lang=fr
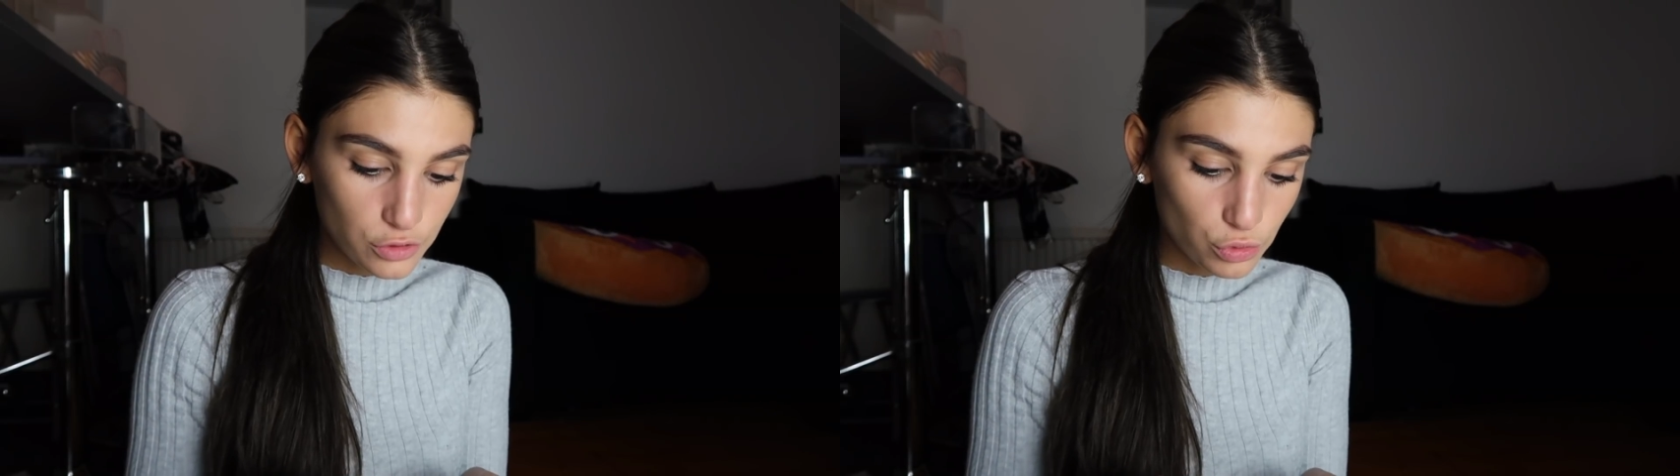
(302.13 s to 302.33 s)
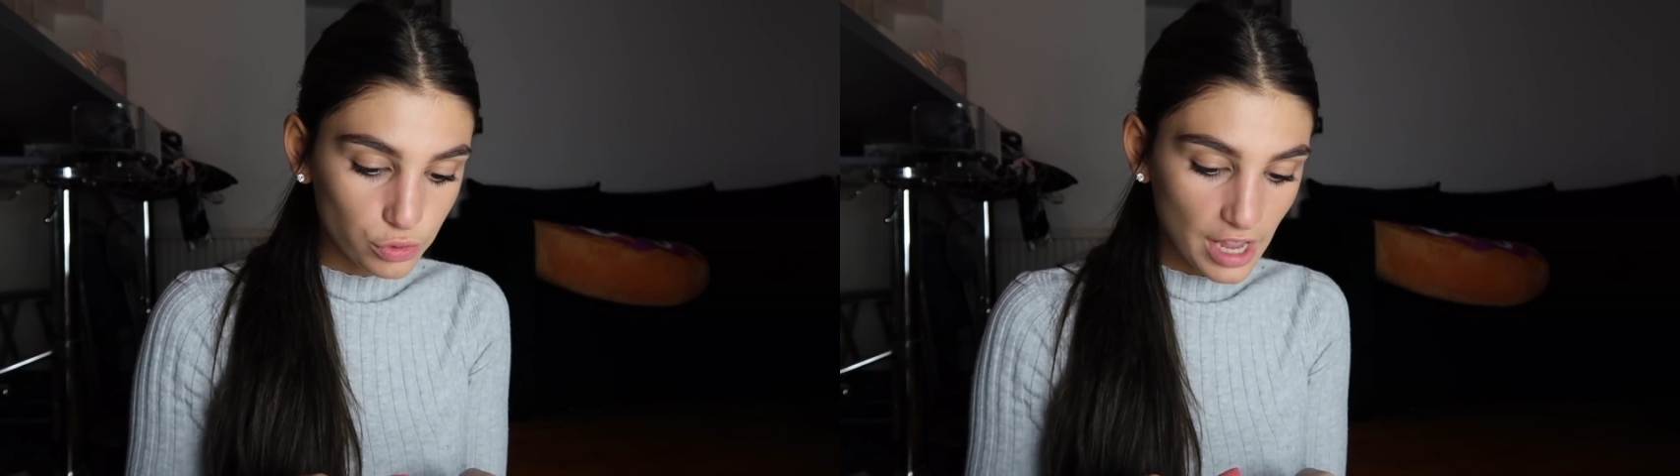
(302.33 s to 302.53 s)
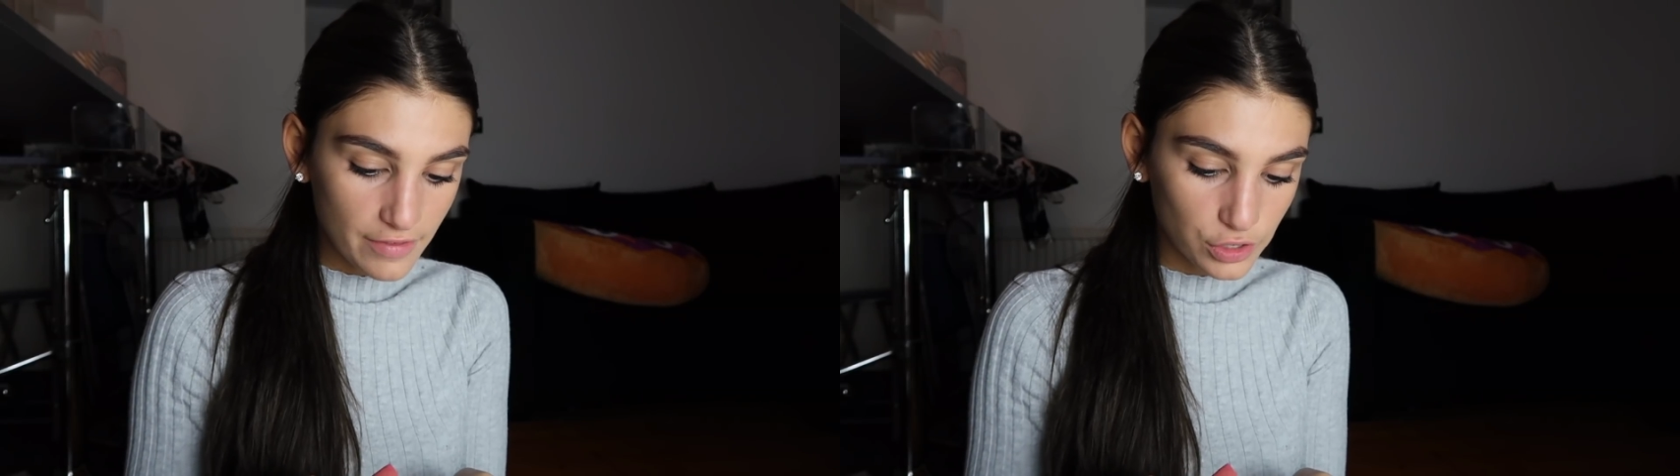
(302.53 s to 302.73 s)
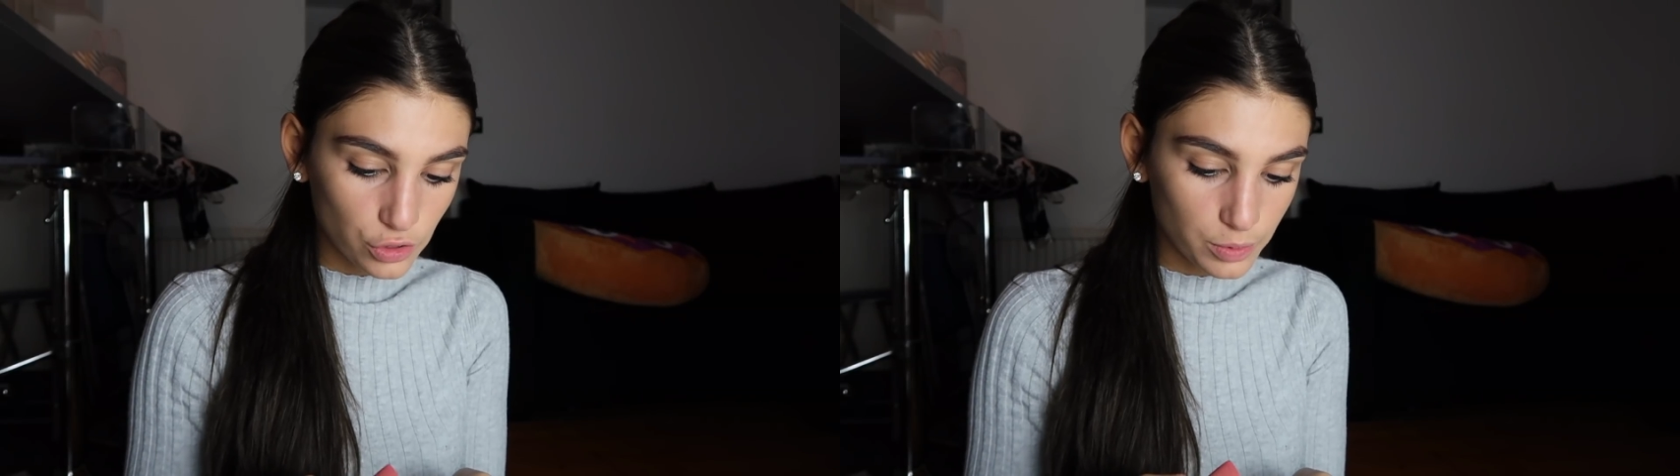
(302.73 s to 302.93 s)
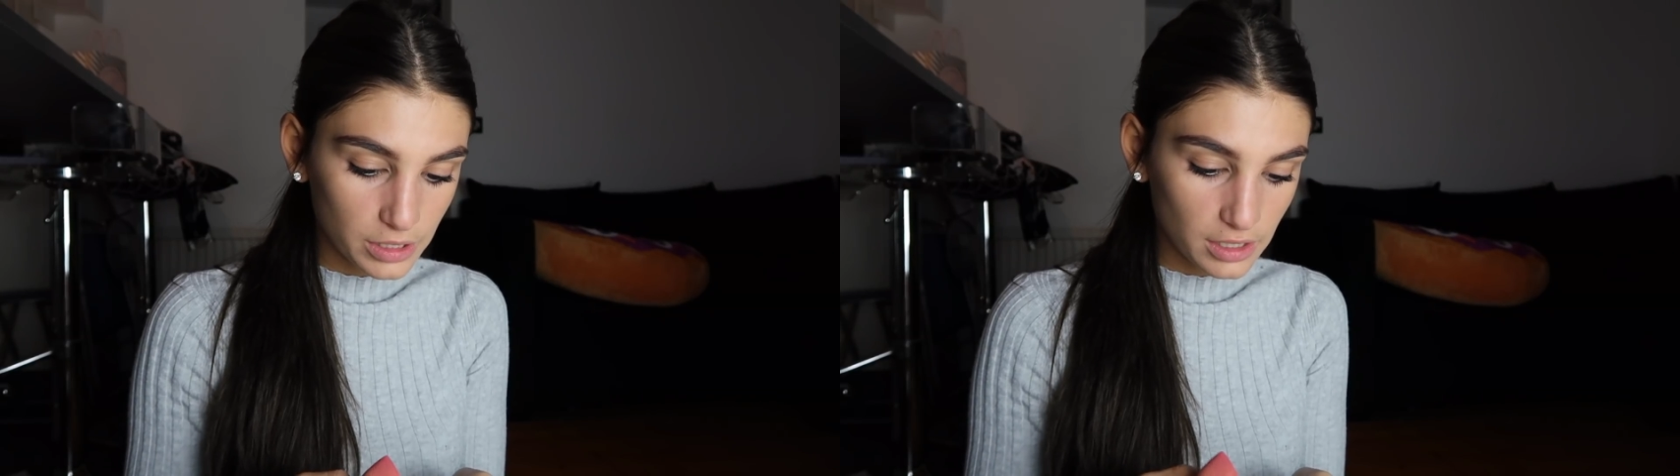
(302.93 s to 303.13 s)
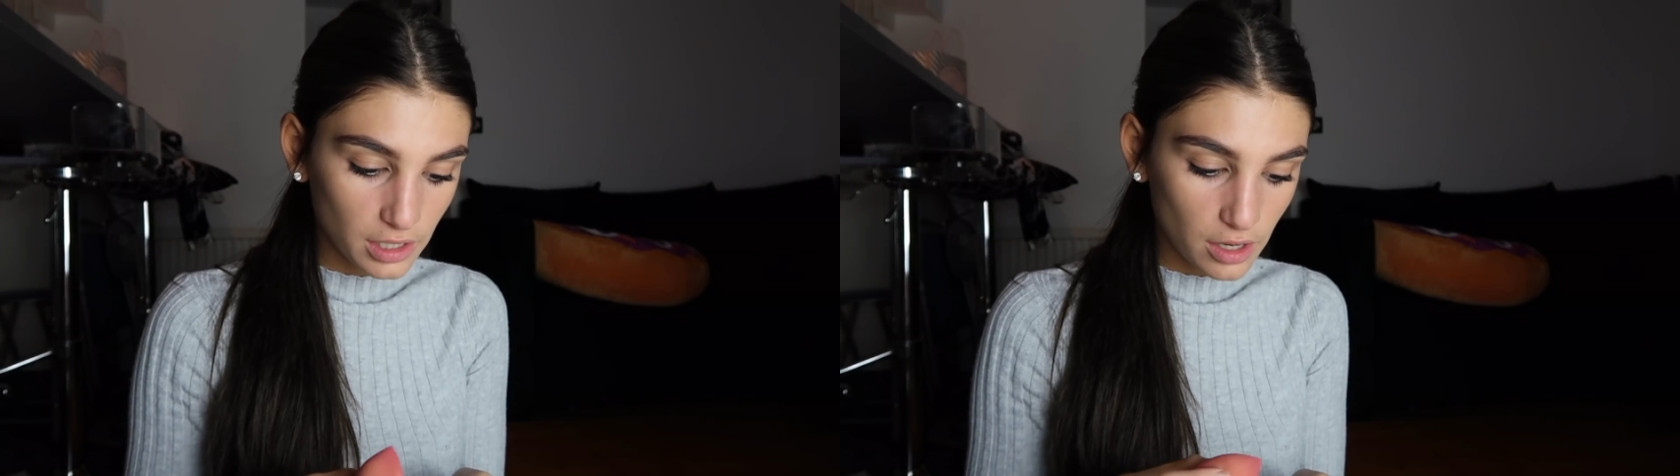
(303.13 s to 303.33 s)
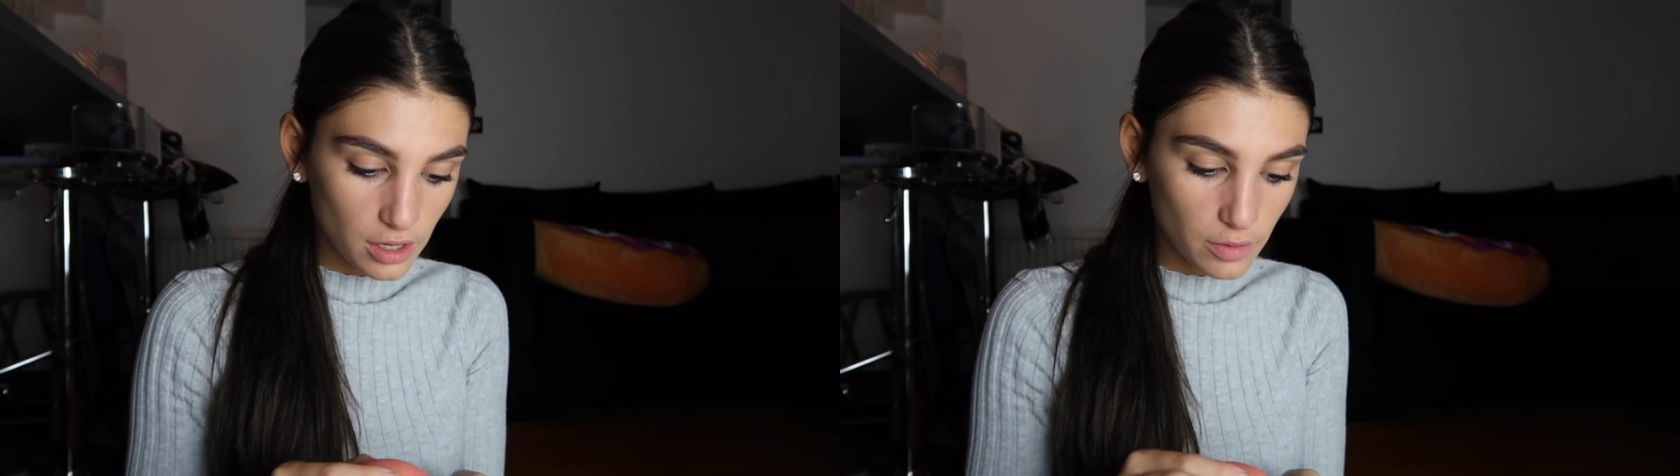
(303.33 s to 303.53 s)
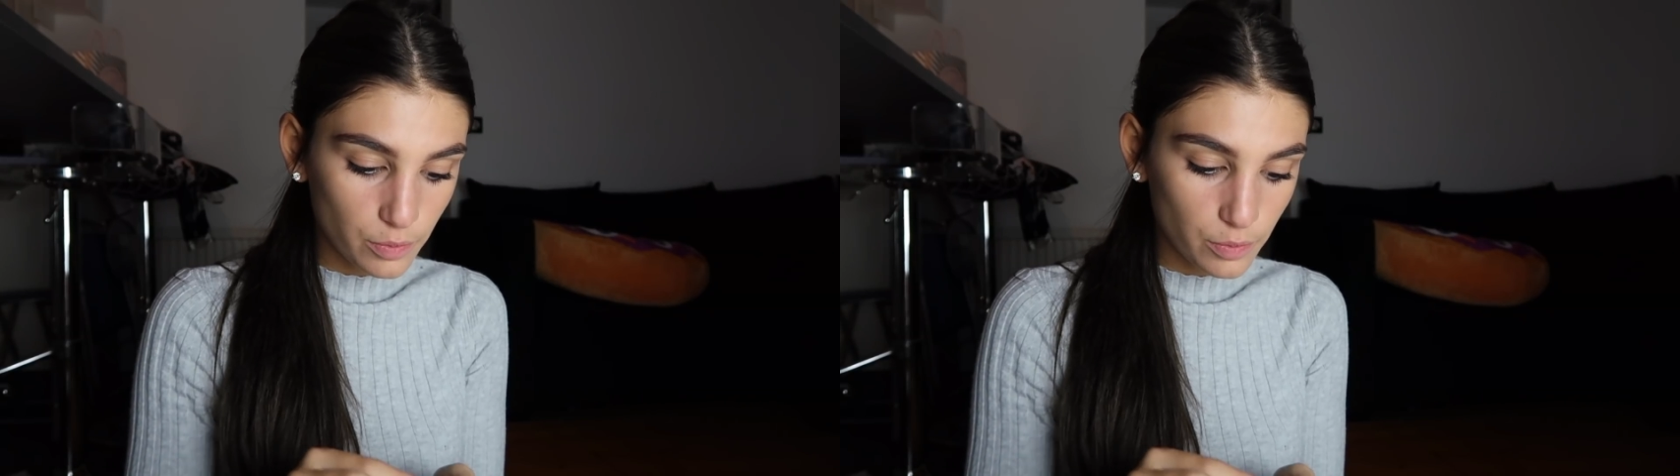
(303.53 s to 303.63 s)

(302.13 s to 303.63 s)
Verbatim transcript: du coup il y avait ce petit euh,